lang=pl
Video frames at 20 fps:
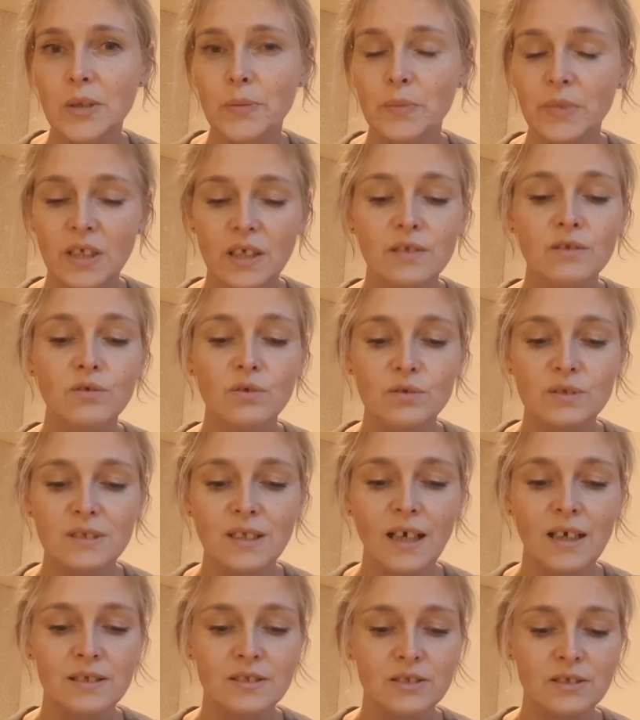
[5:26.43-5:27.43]

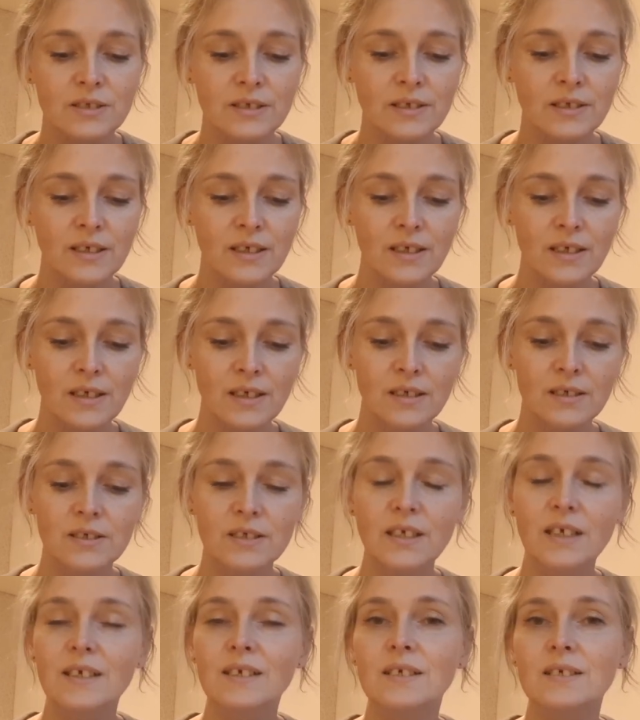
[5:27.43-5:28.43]
Jednoznaczny.
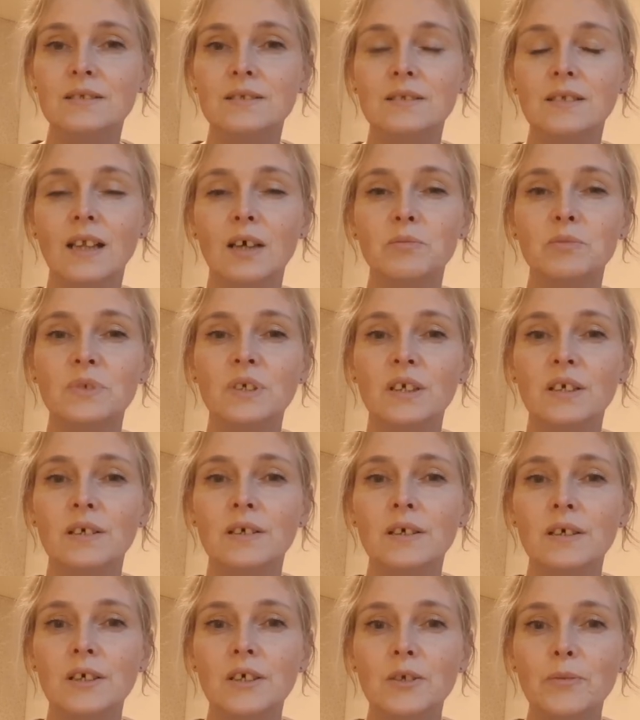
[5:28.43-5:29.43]
Nie jest dla mnie
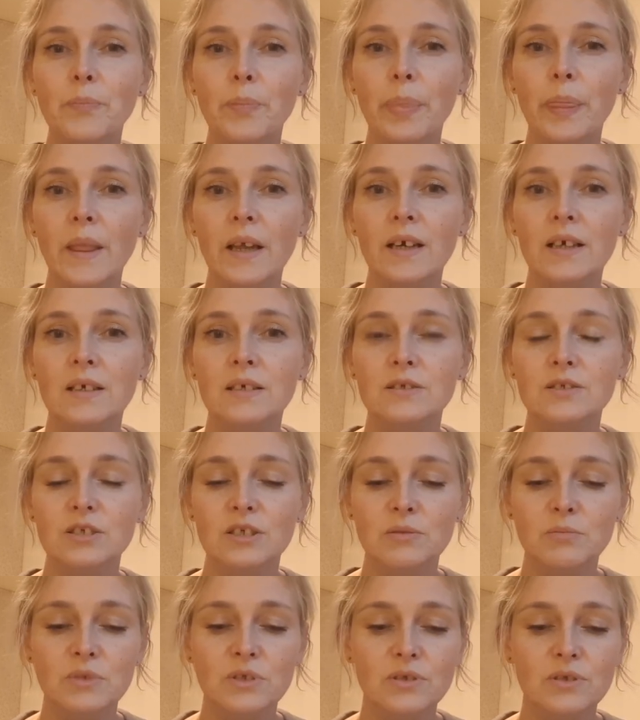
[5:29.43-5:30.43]

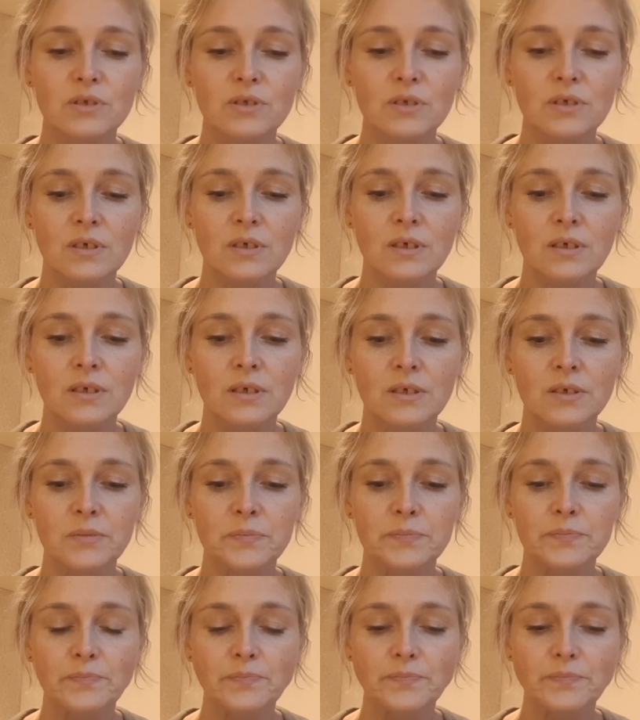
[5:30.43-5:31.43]
czymś
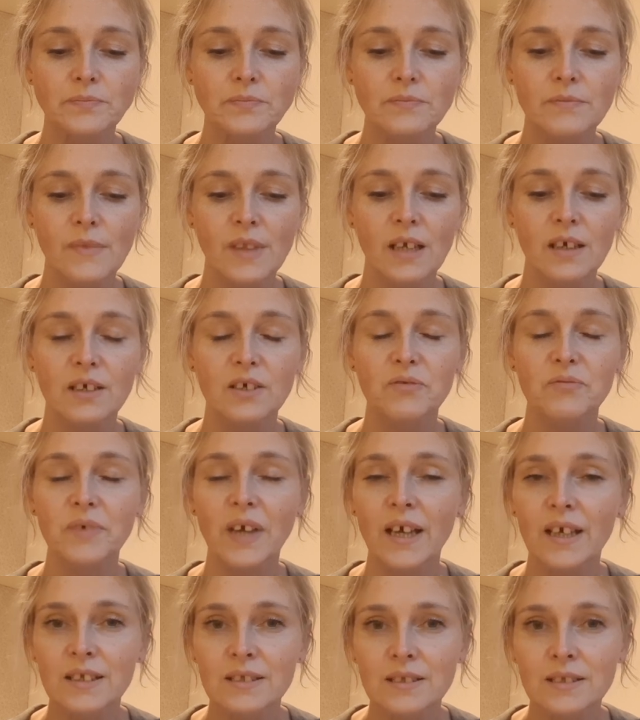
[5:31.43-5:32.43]

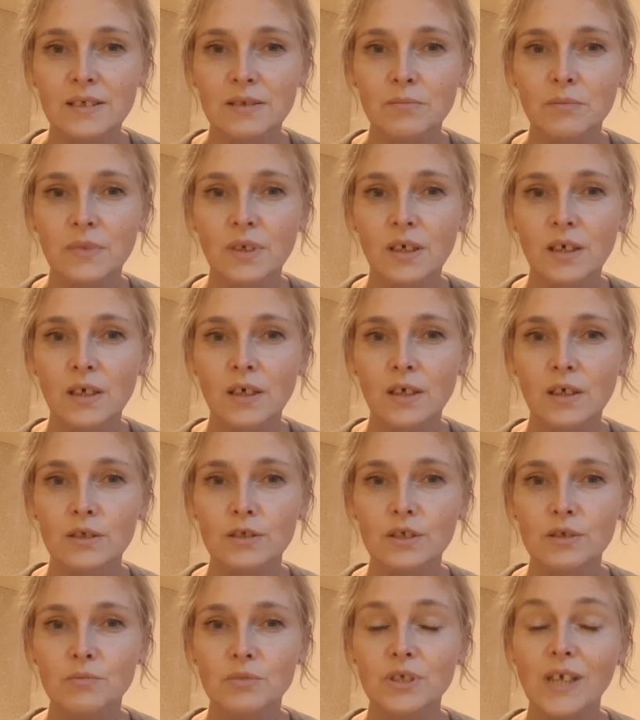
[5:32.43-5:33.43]
chwiejnym,
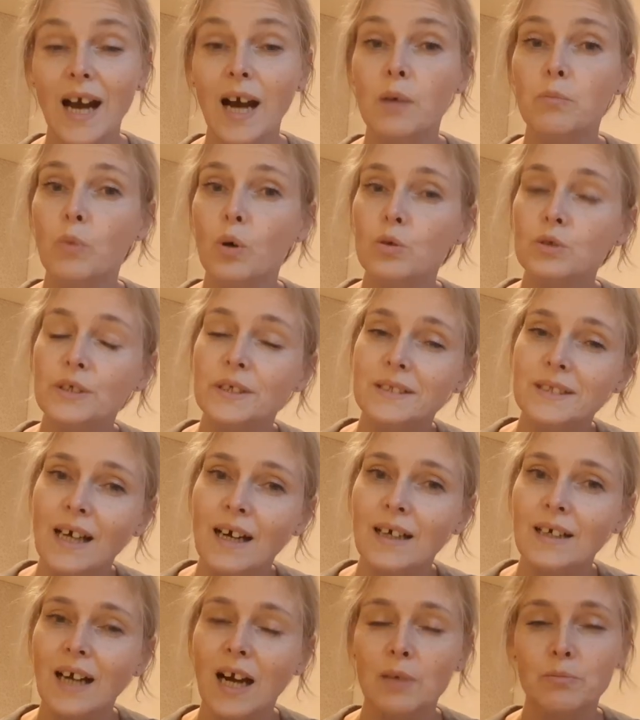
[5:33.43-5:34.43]
czymś a może
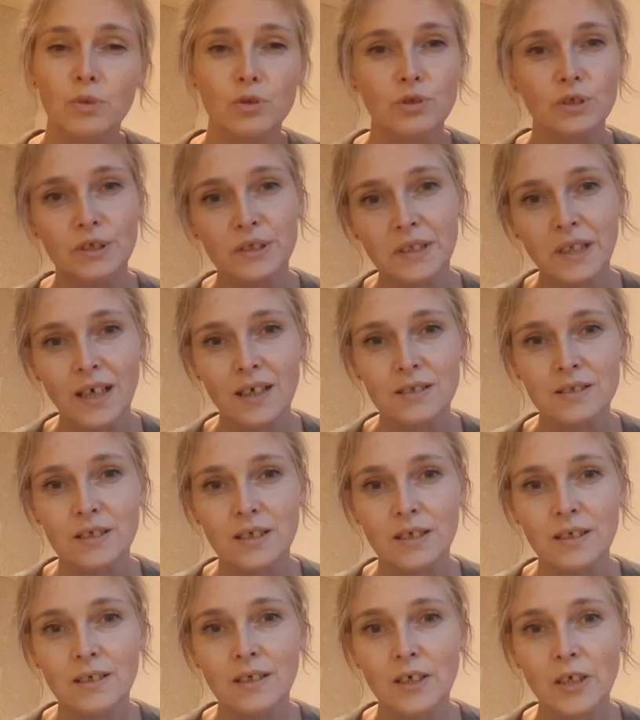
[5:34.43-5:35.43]
tak, a może
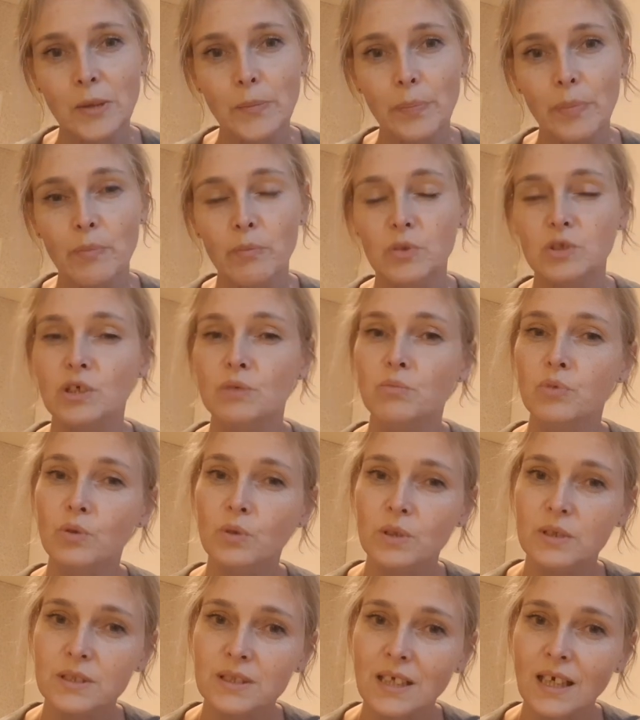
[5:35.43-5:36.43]
inaczej, może Bóg
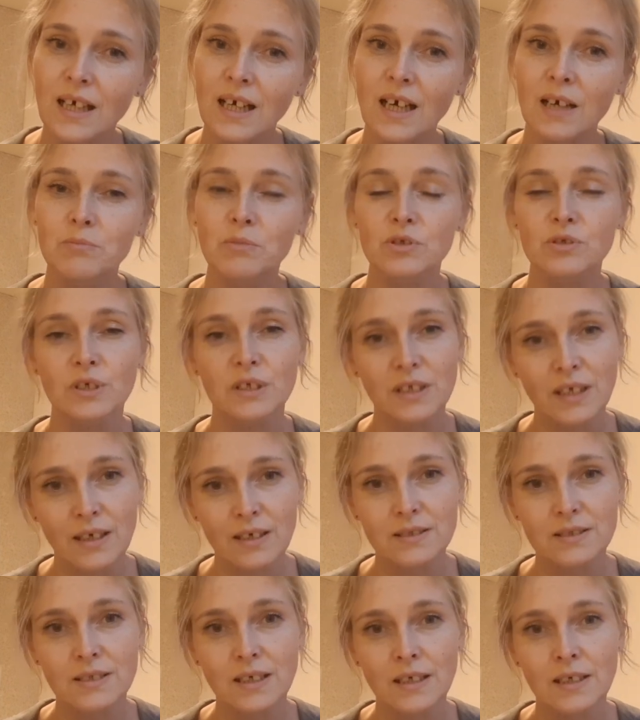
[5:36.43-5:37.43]
chce, a może nie
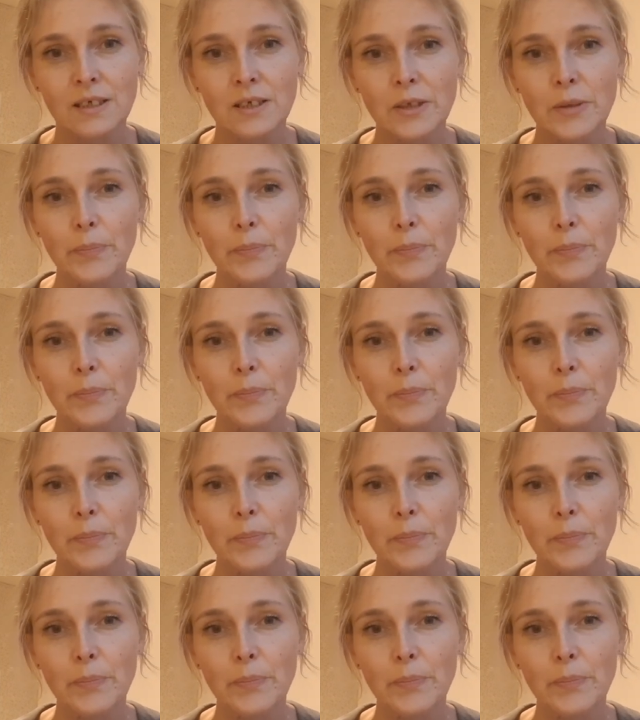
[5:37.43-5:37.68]
chce.